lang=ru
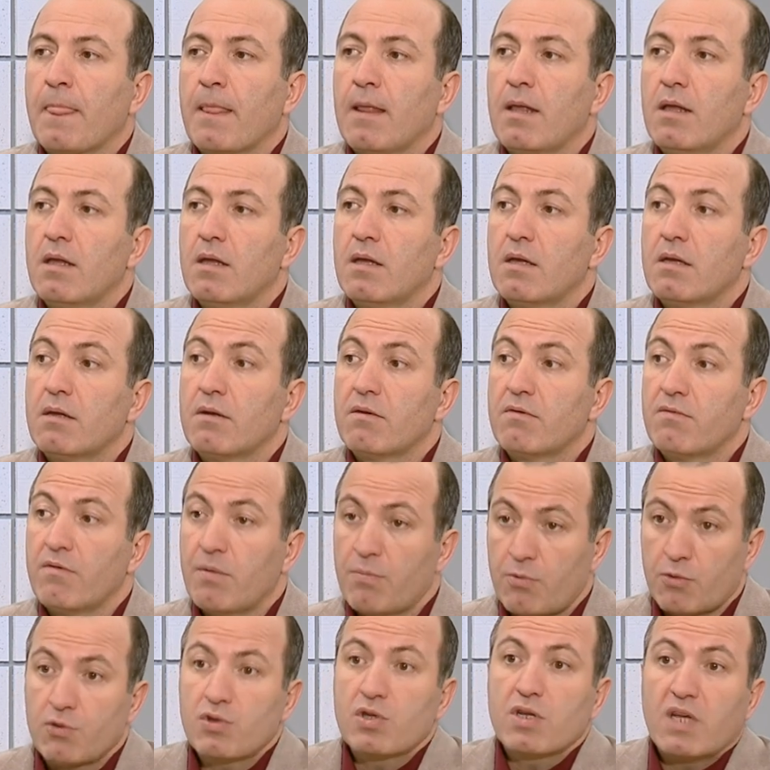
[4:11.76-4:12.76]
Э,
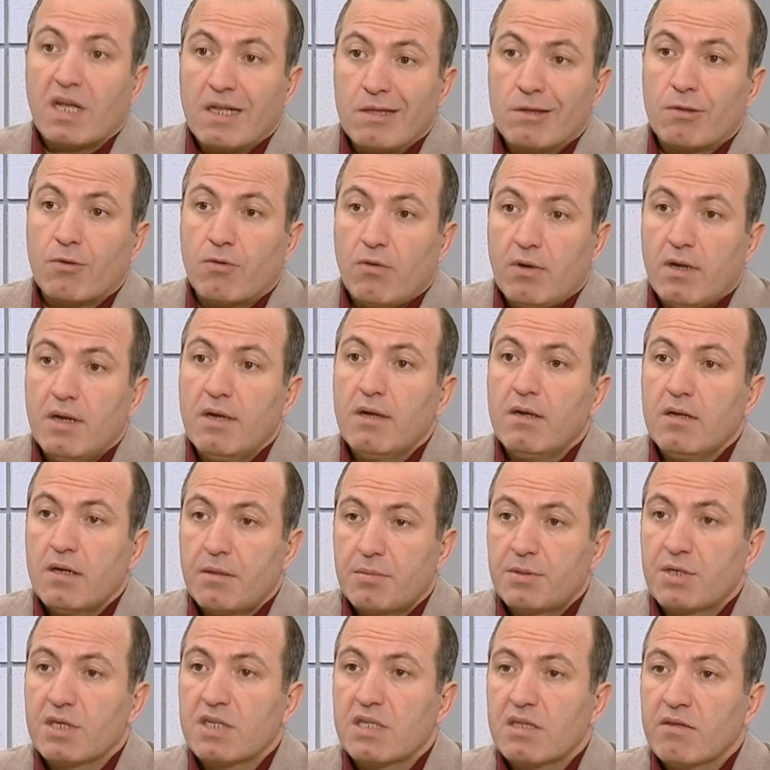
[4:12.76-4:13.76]
контроля,
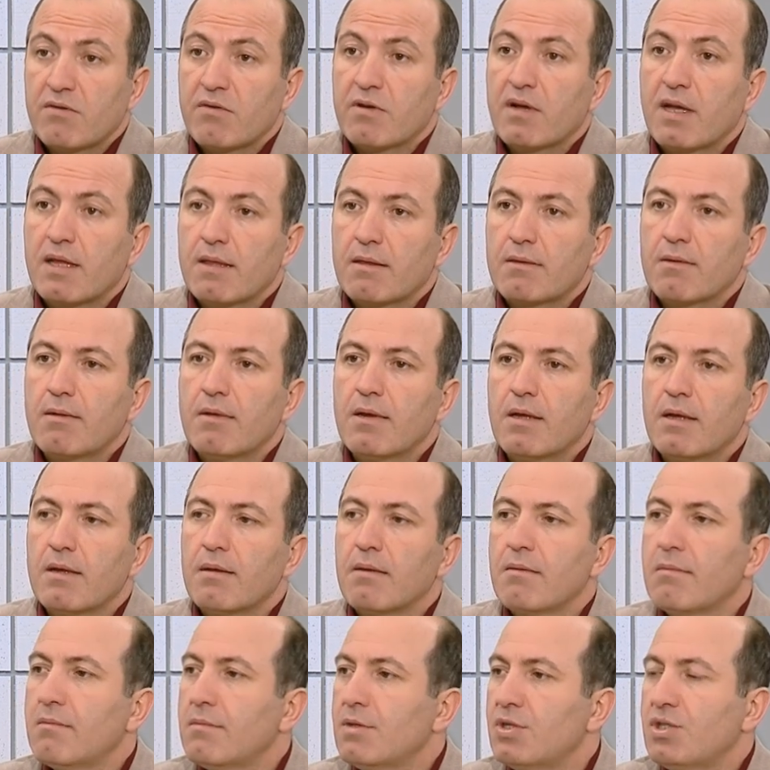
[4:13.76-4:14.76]
общественного
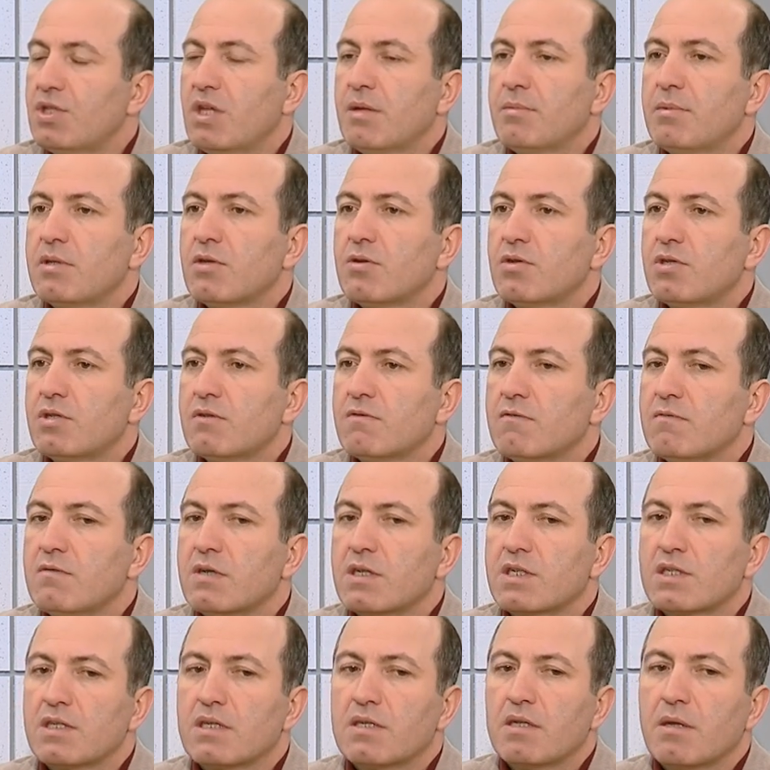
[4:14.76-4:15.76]
контроля, мы считаем это очень
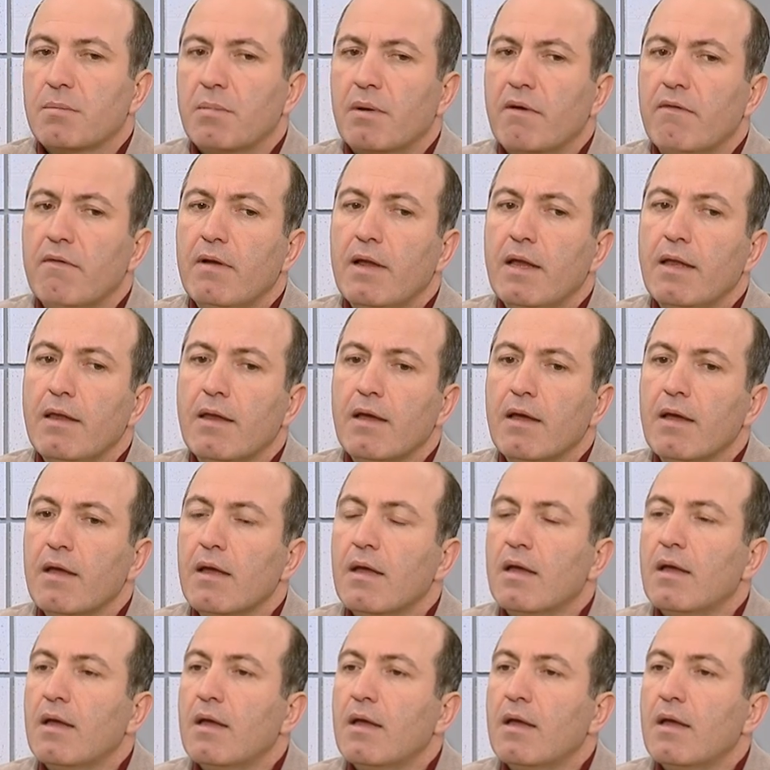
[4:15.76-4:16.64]
важное направление.